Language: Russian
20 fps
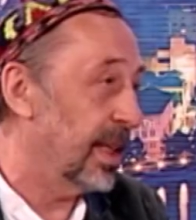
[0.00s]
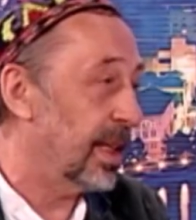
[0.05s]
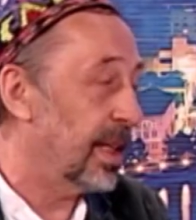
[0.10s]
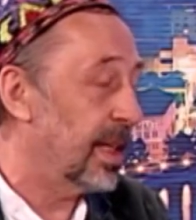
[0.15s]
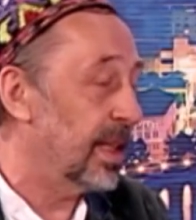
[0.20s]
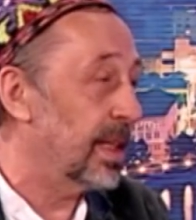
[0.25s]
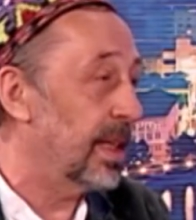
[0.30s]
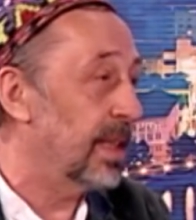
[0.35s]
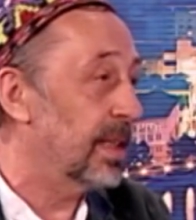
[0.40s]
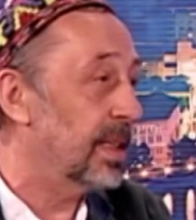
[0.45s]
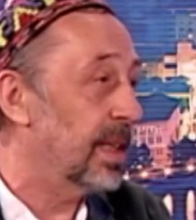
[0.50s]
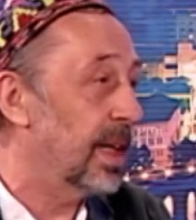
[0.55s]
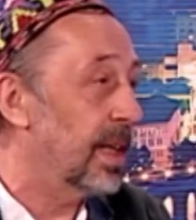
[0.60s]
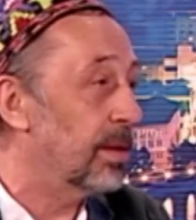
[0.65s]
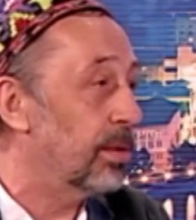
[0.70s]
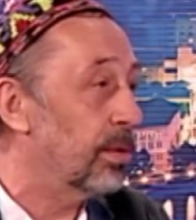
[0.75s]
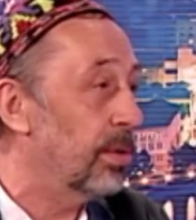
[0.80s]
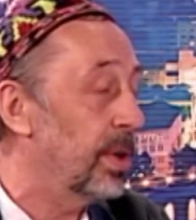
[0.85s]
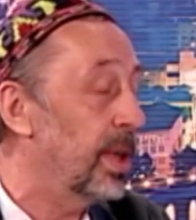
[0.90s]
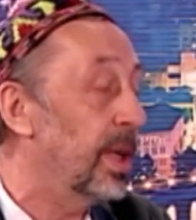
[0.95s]
отказался
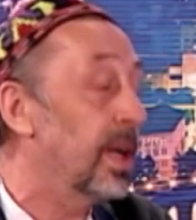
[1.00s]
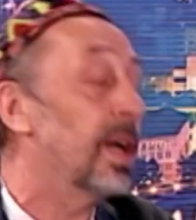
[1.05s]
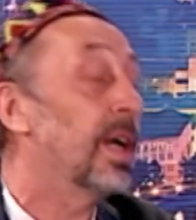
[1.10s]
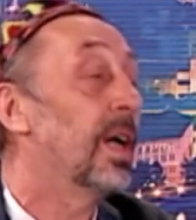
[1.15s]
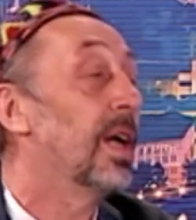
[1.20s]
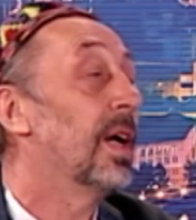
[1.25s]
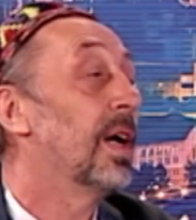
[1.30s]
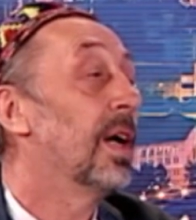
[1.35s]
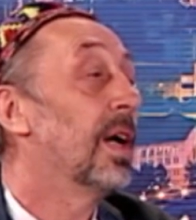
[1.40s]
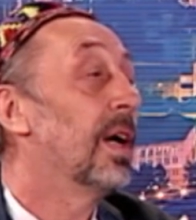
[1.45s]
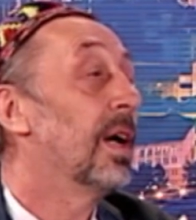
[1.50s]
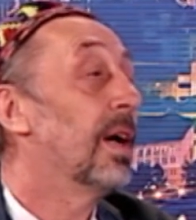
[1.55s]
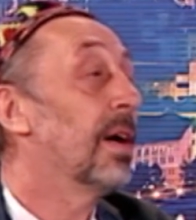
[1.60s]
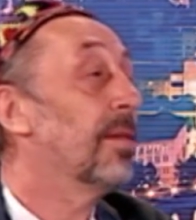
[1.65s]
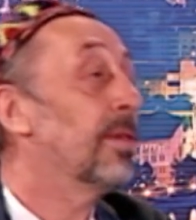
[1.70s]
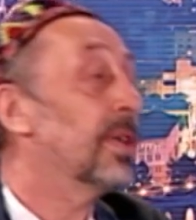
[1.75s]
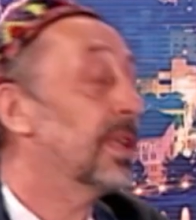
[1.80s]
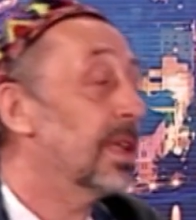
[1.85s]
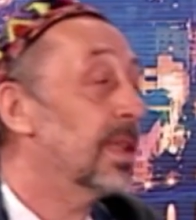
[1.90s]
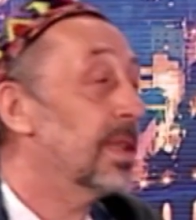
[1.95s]
от роли э,
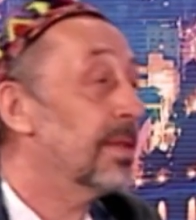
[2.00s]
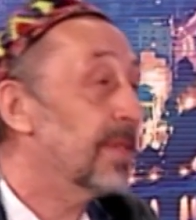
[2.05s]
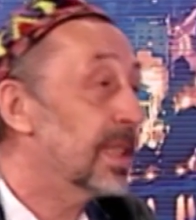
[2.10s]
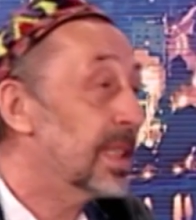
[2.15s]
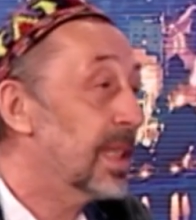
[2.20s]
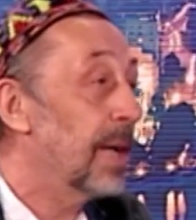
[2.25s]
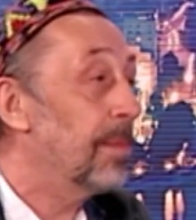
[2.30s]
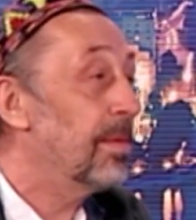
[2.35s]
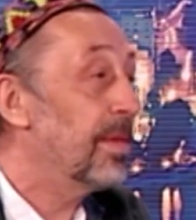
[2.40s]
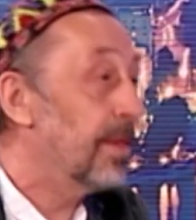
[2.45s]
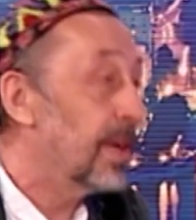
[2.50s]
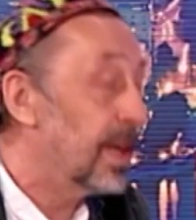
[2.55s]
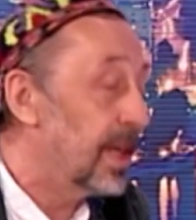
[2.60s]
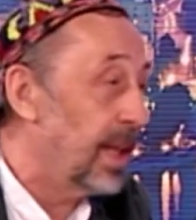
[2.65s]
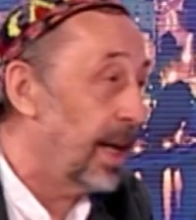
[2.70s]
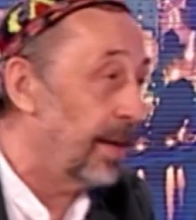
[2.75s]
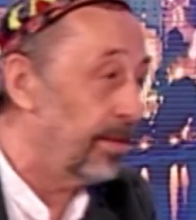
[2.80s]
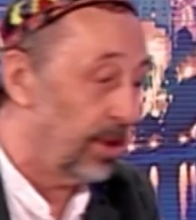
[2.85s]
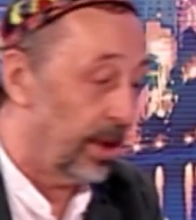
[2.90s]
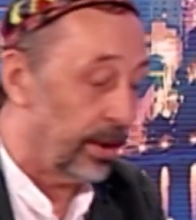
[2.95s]
вот этого самого
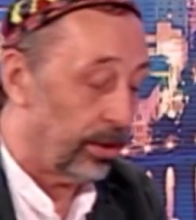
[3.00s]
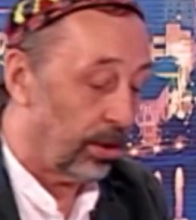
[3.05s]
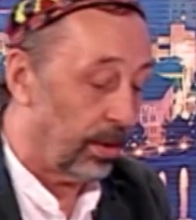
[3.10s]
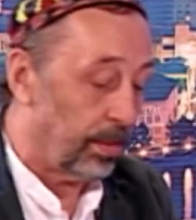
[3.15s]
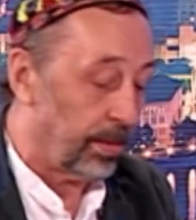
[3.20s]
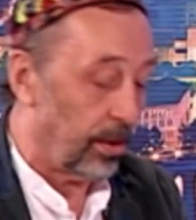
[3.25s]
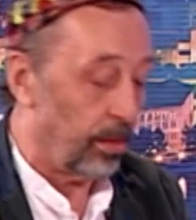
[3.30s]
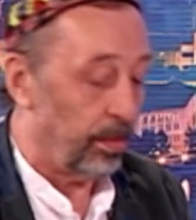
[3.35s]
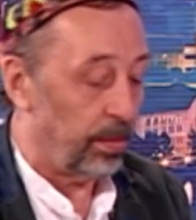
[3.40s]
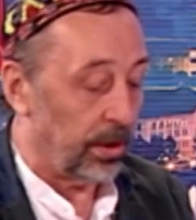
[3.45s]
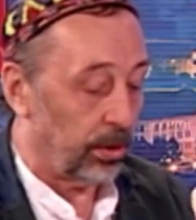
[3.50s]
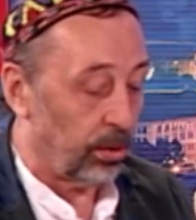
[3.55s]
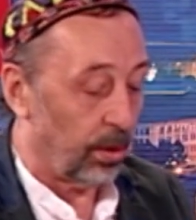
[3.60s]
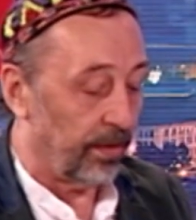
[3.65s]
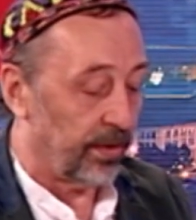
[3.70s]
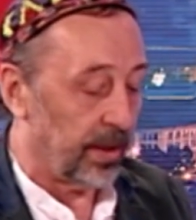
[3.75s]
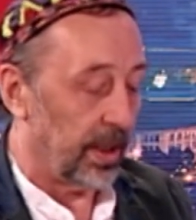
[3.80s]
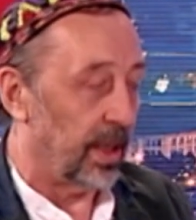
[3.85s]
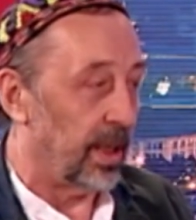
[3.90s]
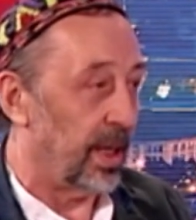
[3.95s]
главного, который потом
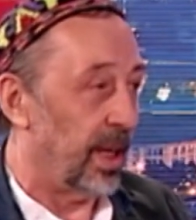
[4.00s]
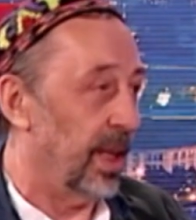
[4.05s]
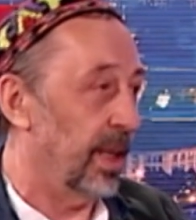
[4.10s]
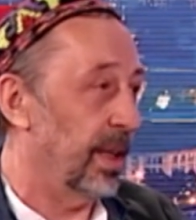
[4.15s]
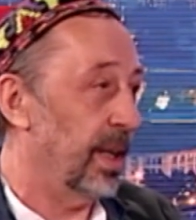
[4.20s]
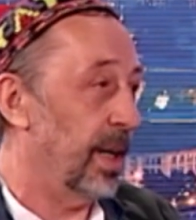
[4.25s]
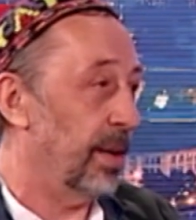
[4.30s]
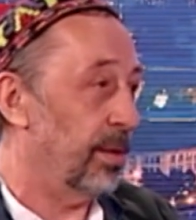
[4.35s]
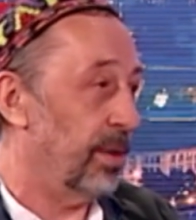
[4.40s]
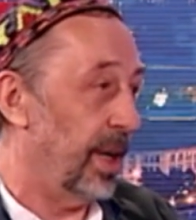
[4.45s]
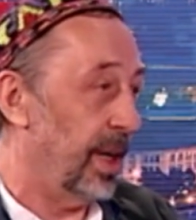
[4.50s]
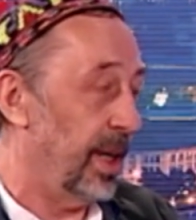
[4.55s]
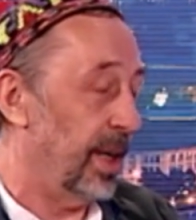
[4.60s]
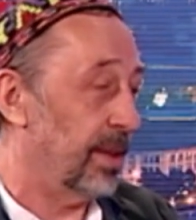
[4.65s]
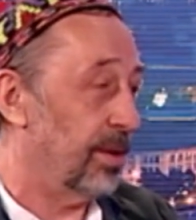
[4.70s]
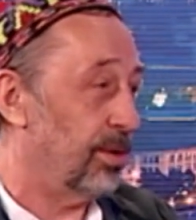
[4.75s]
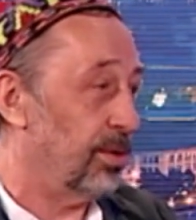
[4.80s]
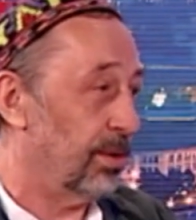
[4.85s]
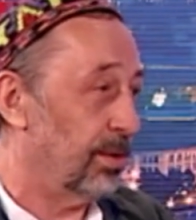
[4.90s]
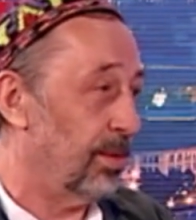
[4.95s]
Петров сыграл. Я говорю,
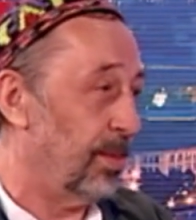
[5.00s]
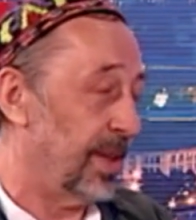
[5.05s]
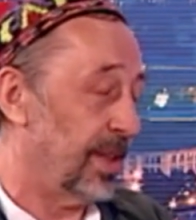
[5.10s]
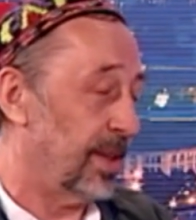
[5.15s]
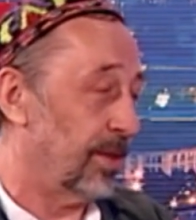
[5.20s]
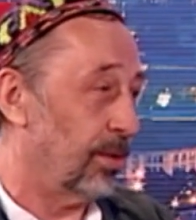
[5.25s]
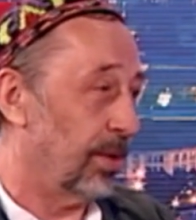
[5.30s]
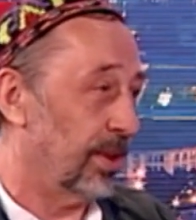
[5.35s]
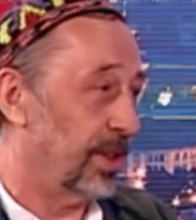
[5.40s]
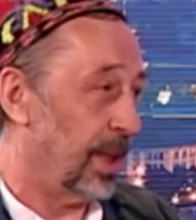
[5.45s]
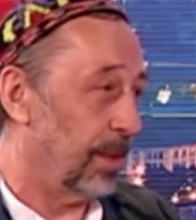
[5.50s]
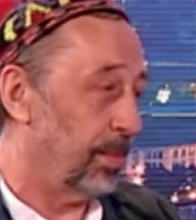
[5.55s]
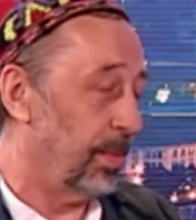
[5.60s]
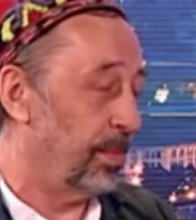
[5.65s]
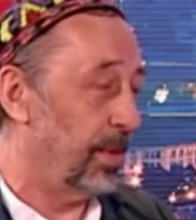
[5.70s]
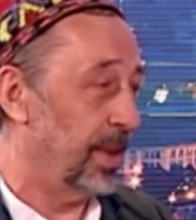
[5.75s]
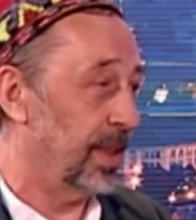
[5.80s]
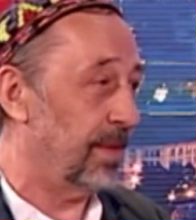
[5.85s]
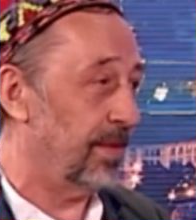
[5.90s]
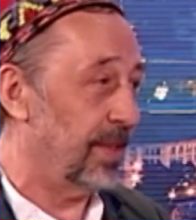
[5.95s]
Олег, ты что, с ума сошел? Сейчас бы
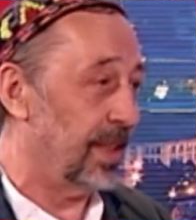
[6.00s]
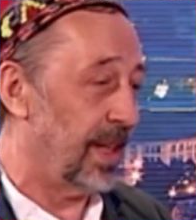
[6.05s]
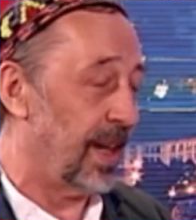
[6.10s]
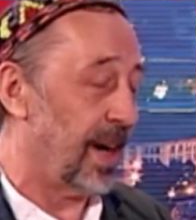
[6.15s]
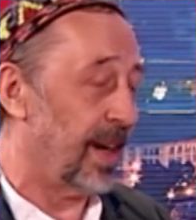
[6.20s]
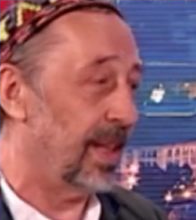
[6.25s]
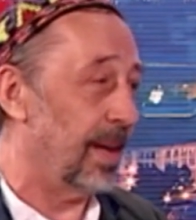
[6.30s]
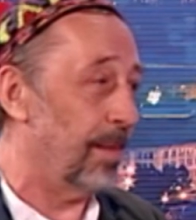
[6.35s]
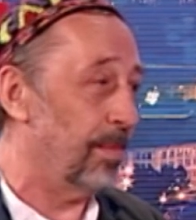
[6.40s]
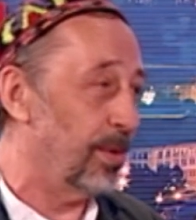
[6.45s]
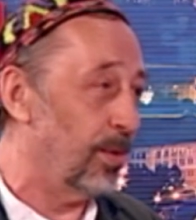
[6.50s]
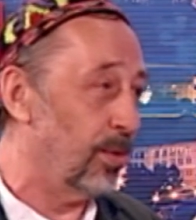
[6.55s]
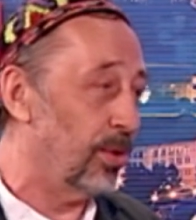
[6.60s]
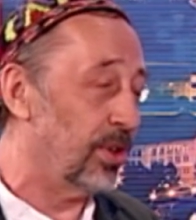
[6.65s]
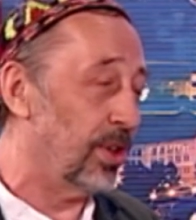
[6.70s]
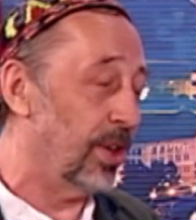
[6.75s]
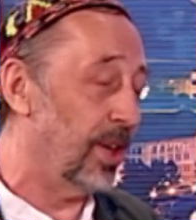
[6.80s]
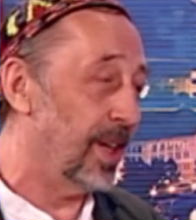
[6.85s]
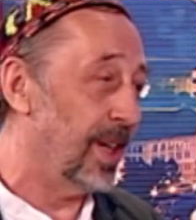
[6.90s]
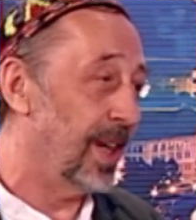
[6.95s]
была звезда, к нам бы Я
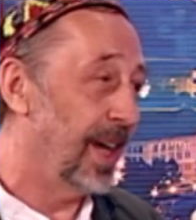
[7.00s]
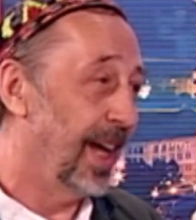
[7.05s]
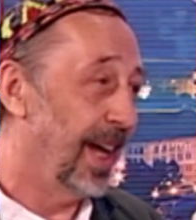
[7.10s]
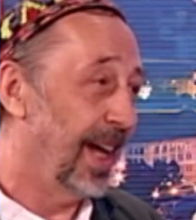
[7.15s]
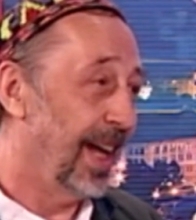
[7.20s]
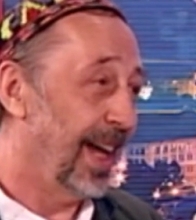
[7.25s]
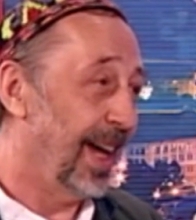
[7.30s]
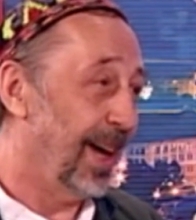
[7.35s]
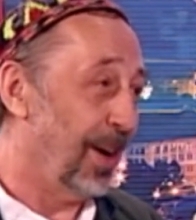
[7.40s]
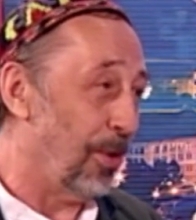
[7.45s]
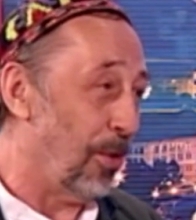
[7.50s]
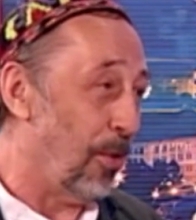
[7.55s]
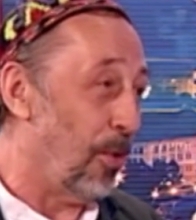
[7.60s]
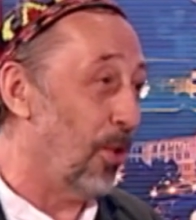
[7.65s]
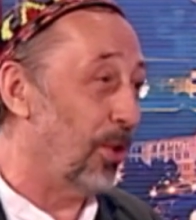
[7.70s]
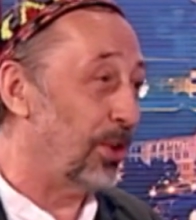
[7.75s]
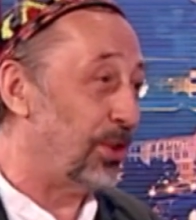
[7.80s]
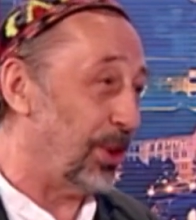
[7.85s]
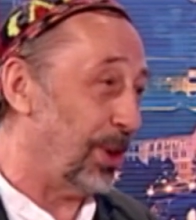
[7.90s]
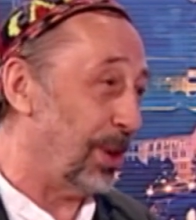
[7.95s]
очередь. присоединяюсь
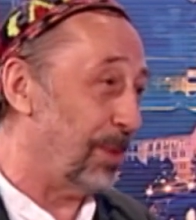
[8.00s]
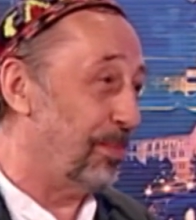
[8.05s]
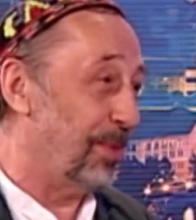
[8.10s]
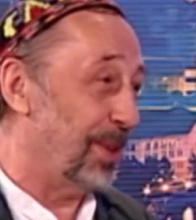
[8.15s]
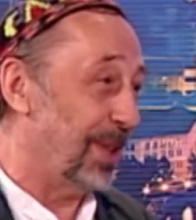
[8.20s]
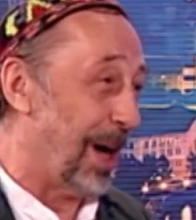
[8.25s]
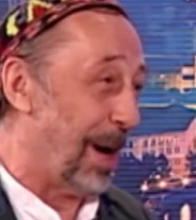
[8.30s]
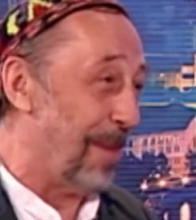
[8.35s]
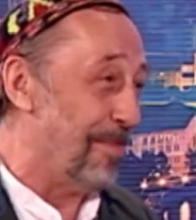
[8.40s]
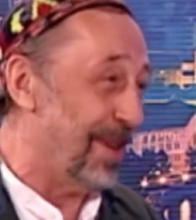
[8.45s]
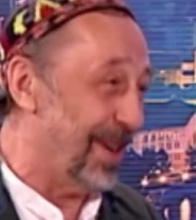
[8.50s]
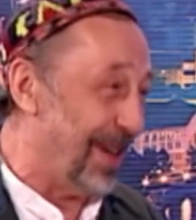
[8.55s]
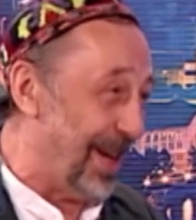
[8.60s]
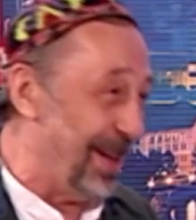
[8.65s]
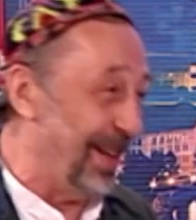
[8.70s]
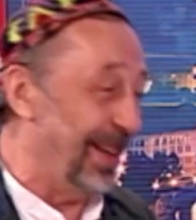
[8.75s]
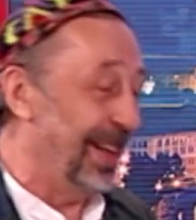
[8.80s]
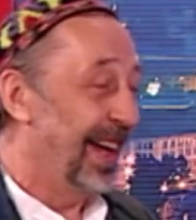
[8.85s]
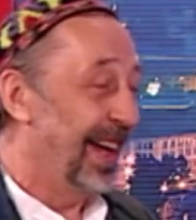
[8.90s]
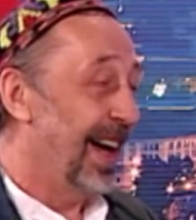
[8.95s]
очередь к вашим была словам.
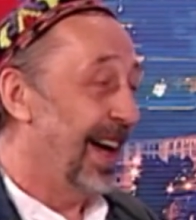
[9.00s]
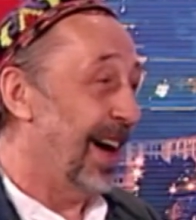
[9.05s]
Бы.